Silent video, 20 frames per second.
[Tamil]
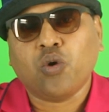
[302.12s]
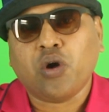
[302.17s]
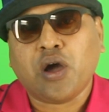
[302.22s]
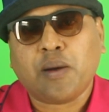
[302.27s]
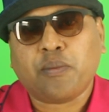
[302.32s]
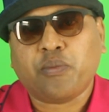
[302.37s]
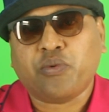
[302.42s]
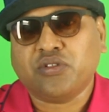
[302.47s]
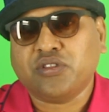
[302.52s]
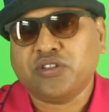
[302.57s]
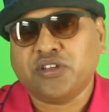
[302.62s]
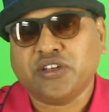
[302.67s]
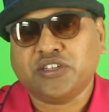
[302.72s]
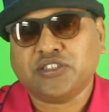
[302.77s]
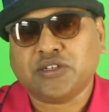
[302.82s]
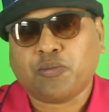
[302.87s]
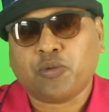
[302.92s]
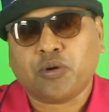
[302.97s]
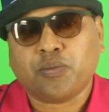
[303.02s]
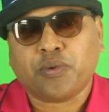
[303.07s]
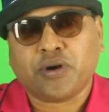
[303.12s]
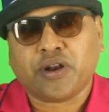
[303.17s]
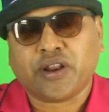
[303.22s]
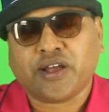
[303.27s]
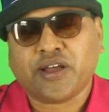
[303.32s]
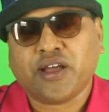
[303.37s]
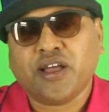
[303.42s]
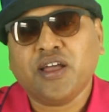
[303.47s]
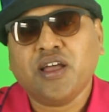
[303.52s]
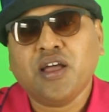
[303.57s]
கோ ஆப் வந்து சப்போர்ட்
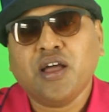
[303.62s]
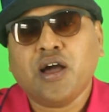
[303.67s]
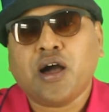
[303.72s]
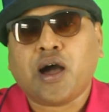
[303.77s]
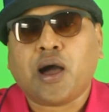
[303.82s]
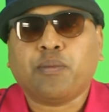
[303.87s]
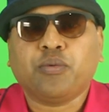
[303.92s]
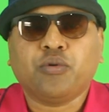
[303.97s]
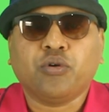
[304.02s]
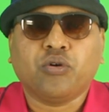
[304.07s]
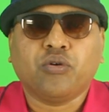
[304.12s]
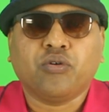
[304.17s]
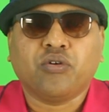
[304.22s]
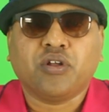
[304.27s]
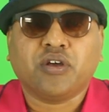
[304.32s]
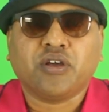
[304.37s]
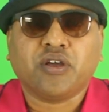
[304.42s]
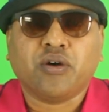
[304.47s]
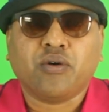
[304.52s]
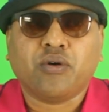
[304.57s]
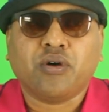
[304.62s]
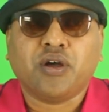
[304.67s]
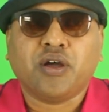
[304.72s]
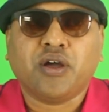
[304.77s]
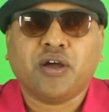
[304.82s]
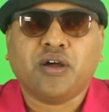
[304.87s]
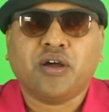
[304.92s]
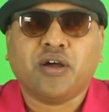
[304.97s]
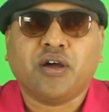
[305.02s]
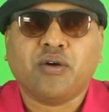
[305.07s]
பண்ணுறாங்க அப் டு உங்களுக்கு
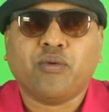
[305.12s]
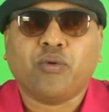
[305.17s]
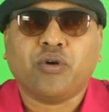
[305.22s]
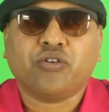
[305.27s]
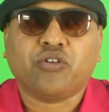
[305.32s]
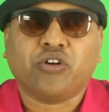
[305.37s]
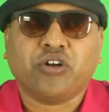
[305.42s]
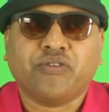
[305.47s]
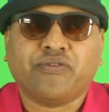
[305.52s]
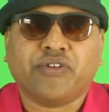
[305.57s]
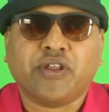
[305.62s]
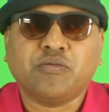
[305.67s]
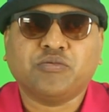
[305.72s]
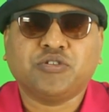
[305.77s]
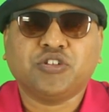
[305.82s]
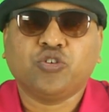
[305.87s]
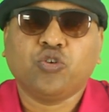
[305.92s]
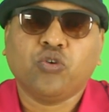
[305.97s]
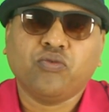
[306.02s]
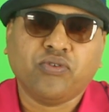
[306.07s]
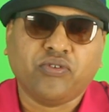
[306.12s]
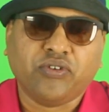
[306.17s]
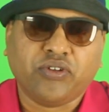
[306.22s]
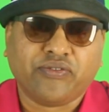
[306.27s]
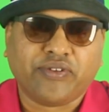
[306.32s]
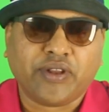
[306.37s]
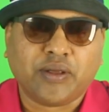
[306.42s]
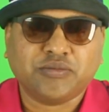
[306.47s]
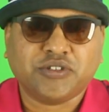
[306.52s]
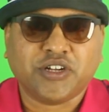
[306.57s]
ஒன் டுவெண்ட்டி ஃப்ரேம்ஸ் டூ ஃபிஃப்டி
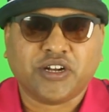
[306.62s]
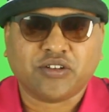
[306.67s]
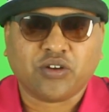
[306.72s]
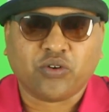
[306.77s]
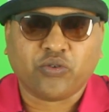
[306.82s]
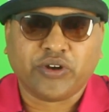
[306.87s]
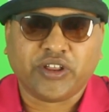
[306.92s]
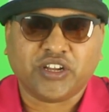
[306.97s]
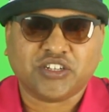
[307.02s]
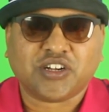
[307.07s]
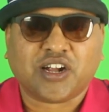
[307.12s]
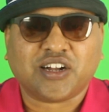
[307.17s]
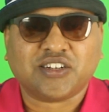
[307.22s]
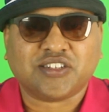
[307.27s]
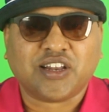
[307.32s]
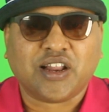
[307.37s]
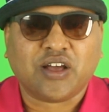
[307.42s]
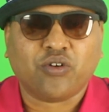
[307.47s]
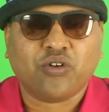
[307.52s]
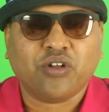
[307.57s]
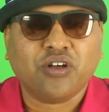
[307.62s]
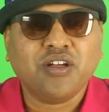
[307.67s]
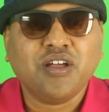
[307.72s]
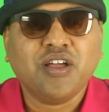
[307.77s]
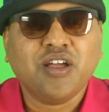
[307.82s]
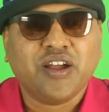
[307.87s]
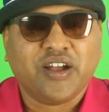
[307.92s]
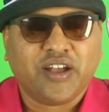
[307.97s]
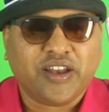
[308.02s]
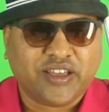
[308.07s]
ஃப்ரேம்ஸ் எடுக்கக்கூடிய ஷார்ட்ஸ்லாம் கூட
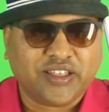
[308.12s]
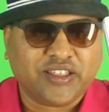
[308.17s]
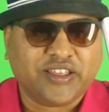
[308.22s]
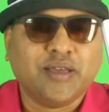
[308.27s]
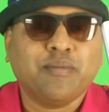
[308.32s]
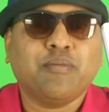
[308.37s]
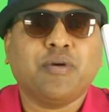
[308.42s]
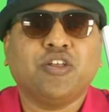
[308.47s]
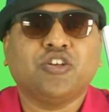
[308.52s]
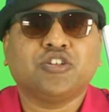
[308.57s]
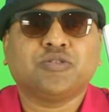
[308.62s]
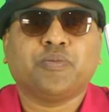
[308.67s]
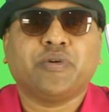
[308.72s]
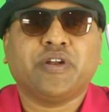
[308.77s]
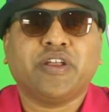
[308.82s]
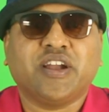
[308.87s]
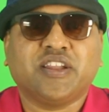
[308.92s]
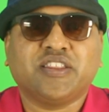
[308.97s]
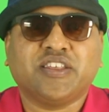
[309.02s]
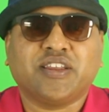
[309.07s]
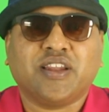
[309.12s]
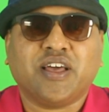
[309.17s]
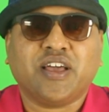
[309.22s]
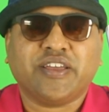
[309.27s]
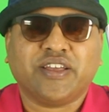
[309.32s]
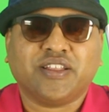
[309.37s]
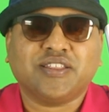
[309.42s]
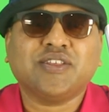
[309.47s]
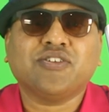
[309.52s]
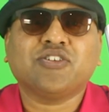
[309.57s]
நீங்கள் கிம்பிள் யூஸ் பண்ணி எடுத்திங்கன்னா
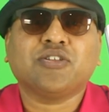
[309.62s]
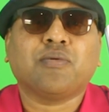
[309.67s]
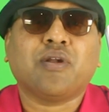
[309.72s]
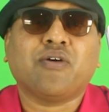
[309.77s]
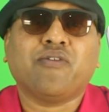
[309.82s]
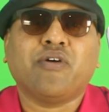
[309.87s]
எந்த விதமான